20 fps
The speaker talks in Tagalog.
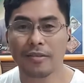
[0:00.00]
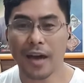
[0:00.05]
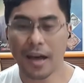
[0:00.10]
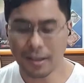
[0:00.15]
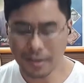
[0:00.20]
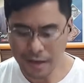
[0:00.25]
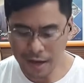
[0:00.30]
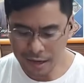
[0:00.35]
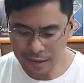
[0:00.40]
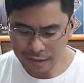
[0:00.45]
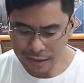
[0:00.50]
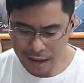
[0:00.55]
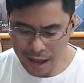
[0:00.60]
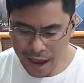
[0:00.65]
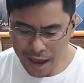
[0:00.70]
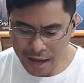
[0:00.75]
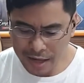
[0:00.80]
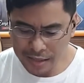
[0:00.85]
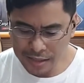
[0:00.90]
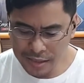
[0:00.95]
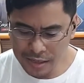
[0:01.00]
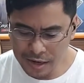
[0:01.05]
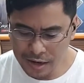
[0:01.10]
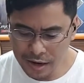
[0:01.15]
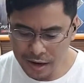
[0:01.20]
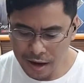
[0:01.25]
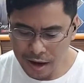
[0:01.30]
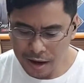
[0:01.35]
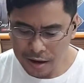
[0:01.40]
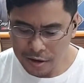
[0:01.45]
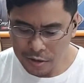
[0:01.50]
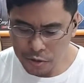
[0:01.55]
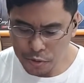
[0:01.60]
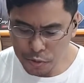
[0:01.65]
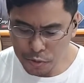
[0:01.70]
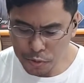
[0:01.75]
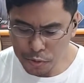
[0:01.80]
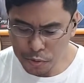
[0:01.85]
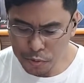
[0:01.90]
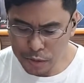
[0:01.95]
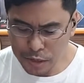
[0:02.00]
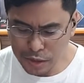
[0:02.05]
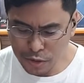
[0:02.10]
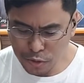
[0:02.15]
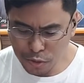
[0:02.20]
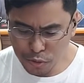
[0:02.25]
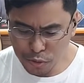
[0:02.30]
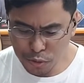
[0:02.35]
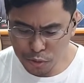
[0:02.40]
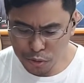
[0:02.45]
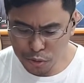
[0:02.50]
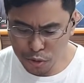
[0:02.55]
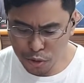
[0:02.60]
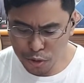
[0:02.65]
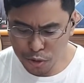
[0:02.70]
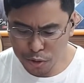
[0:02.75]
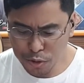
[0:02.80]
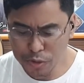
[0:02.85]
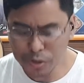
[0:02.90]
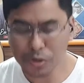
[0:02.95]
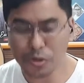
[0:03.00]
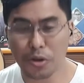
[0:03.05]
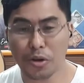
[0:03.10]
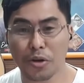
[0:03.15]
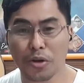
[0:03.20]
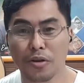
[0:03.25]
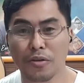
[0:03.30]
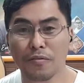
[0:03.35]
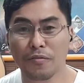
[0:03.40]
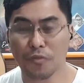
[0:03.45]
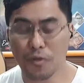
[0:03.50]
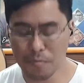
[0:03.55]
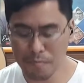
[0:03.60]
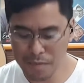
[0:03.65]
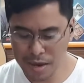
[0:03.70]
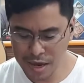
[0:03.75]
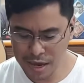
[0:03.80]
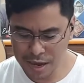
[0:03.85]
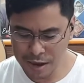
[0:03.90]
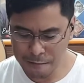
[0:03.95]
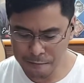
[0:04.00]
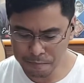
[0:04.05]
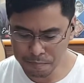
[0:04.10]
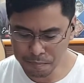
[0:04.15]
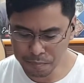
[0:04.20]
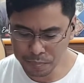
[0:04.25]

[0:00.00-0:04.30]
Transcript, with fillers: that at last you renewed your concern for me.